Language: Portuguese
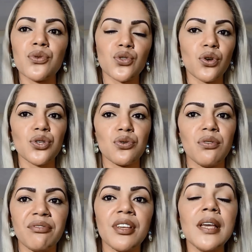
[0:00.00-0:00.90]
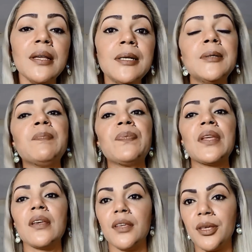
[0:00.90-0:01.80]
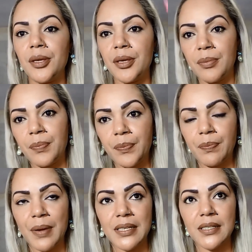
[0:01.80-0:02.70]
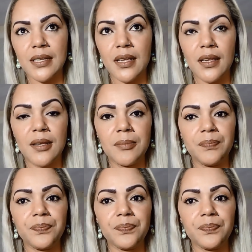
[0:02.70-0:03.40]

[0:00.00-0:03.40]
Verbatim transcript: eu só escovei e passei